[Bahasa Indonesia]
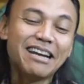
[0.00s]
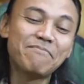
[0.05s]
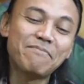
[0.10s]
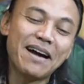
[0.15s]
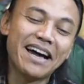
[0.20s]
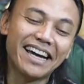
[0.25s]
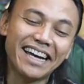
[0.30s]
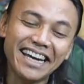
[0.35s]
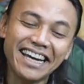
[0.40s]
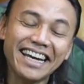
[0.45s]
dan
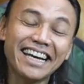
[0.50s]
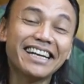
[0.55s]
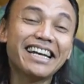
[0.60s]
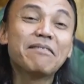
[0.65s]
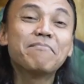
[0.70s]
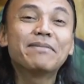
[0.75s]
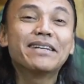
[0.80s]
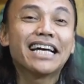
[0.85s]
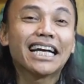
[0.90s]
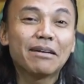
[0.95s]

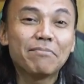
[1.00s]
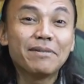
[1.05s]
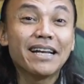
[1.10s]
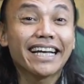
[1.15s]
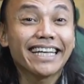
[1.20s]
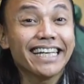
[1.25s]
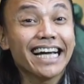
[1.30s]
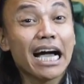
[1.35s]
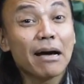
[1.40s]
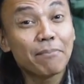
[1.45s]
dan
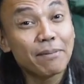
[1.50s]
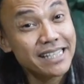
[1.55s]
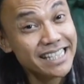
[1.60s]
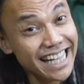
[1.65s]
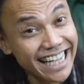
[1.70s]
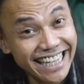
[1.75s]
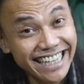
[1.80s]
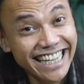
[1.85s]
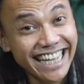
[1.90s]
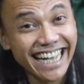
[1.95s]
pendaki-pendaki yang apas
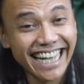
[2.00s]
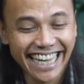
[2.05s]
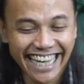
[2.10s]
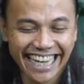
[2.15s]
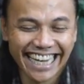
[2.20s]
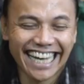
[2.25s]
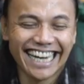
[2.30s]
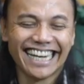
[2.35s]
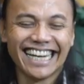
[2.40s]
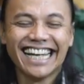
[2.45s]
lainnya
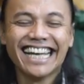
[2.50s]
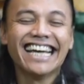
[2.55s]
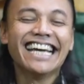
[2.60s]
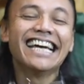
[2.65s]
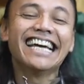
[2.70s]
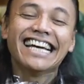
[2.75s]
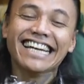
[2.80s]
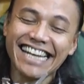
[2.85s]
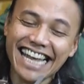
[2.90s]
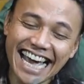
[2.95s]
ya kan?
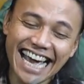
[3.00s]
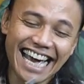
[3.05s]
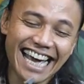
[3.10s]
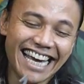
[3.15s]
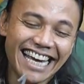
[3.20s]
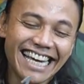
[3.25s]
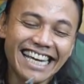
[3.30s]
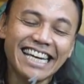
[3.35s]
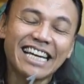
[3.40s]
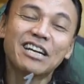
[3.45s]
dah
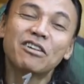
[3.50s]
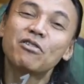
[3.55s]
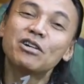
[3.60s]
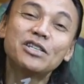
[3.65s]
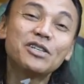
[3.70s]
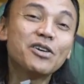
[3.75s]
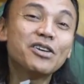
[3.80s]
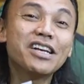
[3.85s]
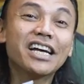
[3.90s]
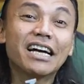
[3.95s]
gue
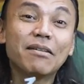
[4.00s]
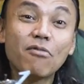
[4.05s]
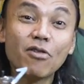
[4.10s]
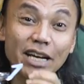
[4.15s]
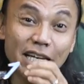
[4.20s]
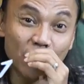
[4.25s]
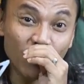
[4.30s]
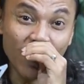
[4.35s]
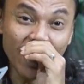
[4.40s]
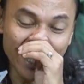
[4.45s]
juga udah nggak mau
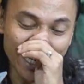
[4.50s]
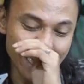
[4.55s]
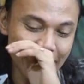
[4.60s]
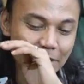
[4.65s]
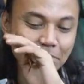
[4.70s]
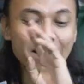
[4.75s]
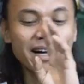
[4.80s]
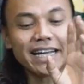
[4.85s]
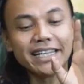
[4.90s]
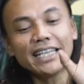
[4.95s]
gitu
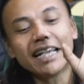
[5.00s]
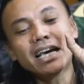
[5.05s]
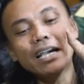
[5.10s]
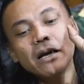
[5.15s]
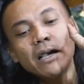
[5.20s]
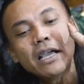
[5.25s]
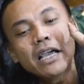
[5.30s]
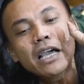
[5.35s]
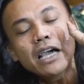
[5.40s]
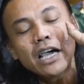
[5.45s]
lagi makanya
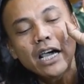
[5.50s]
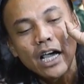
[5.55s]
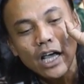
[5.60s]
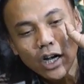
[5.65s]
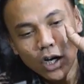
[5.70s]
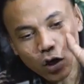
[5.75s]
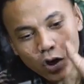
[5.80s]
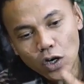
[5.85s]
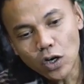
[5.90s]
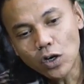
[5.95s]

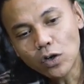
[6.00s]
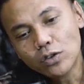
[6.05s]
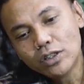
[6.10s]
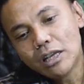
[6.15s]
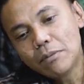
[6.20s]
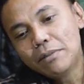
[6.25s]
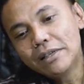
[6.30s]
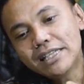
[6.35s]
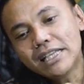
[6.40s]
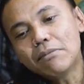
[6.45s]
lo
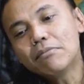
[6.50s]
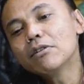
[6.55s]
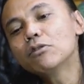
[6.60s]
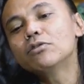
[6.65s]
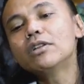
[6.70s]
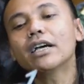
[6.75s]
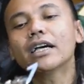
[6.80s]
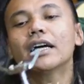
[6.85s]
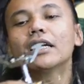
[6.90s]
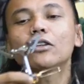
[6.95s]
udah bisa
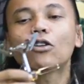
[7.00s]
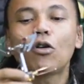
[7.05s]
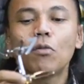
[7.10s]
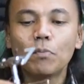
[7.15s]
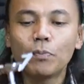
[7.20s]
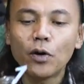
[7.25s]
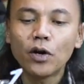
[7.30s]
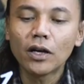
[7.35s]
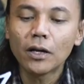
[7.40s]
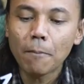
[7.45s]
menggunakan
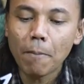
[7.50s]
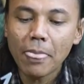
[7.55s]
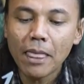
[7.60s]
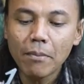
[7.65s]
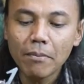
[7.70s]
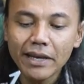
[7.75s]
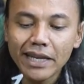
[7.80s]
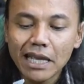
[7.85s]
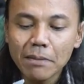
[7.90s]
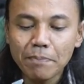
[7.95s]
kompor
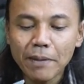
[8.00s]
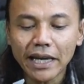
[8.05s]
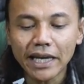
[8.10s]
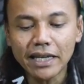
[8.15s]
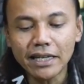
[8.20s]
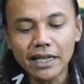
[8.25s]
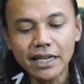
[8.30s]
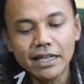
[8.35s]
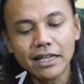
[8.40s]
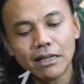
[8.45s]
mini pack
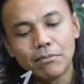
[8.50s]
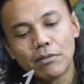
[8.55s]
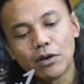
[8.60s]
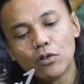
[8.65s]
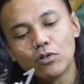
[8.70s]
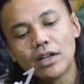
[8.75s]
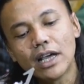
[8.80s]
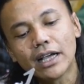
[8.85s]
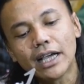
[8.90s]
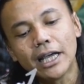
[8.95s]
ini dengan
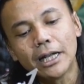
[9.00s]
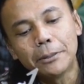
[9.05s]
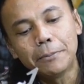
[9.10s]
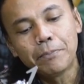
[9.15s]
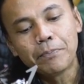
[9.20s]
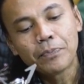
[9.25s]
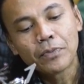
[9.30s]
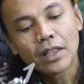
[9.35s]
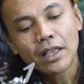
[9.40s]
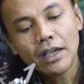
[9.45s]

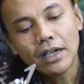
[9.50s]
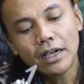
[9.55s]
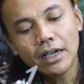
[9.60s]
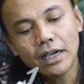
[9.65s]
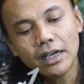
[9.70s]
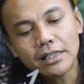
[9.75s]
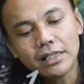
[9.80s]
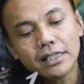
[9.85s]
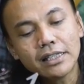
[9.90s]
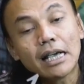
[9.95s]
menggunakan
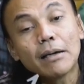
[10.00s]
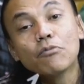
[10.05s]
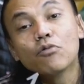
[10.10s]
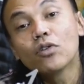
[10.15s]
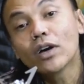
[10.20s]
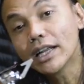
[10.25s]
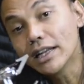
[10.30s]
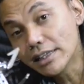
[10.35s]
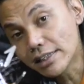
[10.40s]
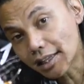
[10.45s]
uh, si
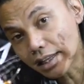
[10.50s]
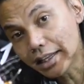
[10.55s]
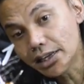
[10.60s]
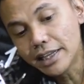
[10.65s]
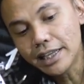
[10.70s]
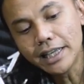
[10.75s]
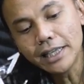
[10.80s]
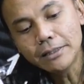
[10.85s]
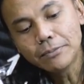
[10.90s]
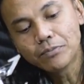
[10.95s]
tabung kanister
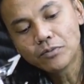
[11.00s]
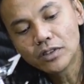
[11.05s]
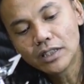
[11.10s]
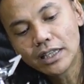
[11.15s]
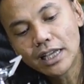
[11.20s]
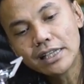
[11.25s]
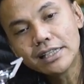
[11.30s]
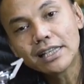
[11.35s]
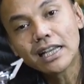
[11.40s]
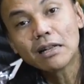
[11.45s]
ini
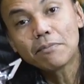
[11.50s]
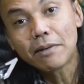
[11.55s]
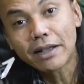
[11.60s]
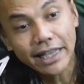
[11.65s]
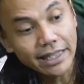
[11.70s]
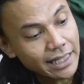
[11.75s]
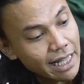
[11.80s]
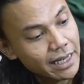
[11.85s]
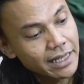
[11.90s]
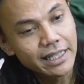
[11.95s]
dengan cara
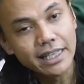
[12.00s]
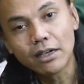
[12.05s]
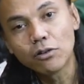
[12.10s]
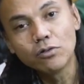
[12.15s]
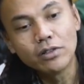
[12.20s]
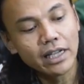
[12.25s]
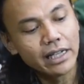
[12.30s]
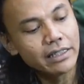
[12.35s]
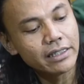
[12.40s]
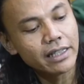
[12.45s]
pakai tadi yang
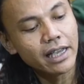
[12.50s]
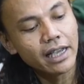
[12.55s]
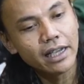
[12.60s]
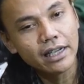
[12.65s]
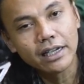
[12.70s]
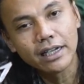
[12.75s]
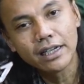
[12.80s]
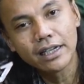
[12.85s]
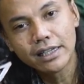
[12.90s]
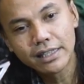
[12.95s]
udah kita
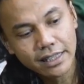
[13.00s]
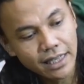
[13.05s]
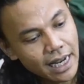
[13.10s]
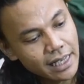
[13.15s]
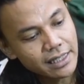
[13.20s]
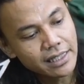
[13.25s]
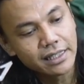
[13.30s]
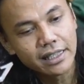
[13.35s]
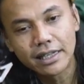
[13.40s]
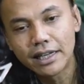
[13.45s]
uh,
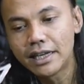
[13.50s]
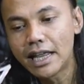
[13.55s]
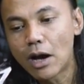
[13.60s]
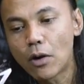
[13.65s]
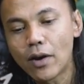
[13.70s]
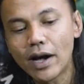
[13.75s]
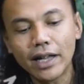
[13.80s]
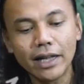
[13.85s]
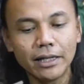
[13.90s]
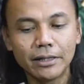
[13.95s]
jelasin tadi di
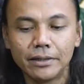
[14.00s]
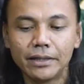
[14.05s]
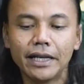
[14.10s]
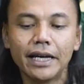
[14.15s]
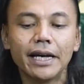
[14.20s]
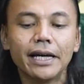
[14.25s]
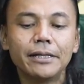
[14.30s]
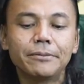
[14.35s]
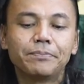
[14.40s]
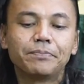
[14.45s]
awal
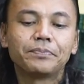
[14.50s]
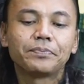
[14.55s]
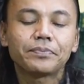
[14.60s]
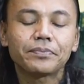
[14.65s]
ya